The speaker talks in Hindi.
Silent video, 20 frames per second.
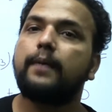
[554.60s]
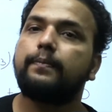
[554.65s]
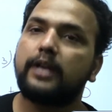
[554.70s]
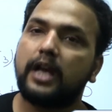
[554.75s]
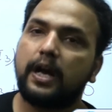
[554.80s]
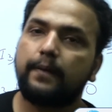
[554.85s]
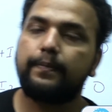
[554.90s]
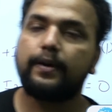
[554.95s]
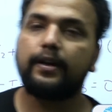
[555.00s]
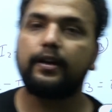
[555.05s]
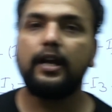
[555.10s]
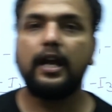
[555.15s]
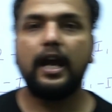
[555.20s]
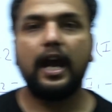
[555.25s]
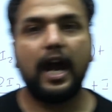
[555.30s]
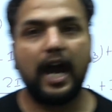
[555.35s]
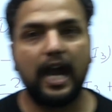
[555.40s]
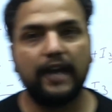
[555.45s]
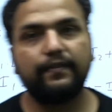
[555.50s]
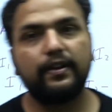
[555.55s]
आप यहाँ पर
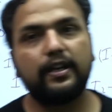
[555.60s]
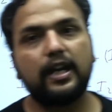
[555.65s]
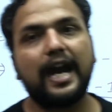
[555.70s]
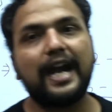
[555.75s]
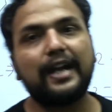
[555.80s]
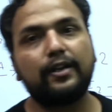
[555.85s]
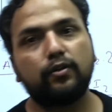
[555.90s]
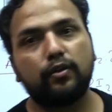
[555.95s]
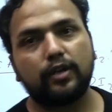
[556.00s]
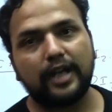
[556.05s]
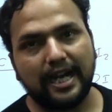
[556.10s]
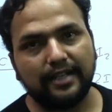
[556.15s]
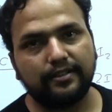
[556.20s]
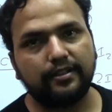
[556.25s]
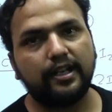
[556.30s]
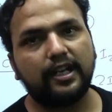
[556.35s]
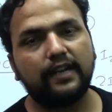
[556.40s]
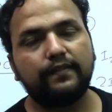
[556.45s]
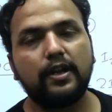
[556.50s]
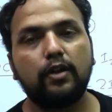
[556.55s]
आई वन आई टू और आई
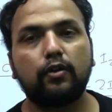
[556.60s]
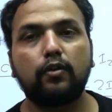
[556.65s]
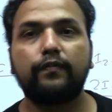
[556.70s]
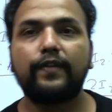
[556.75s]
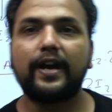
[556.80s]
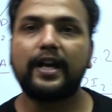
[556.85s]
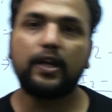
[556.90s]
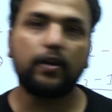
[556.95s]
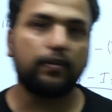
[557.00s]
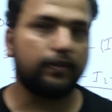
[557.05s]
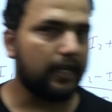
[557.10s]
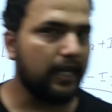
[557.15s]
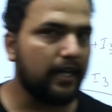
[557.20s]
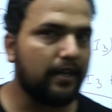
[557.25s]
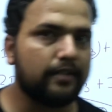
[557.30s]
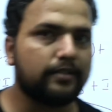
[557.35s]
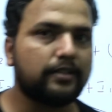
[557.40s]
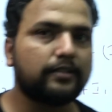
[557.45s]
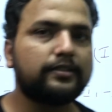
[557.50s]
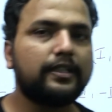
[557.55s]
थ्री की वैल्यू को फाइंड आउट नहीं
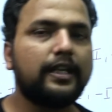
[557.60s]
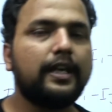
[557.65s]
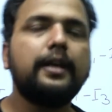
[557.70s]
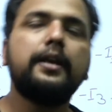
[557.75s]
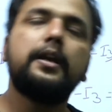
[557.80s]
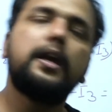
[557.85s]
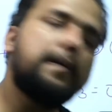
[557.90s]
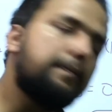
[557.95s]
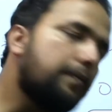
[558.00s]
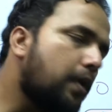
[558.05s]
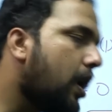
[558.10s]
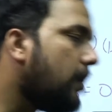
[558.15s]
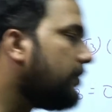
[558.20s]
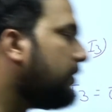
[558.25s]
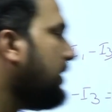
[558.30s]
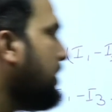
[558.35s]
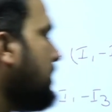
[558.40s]
कर सकते हैं बहुत ही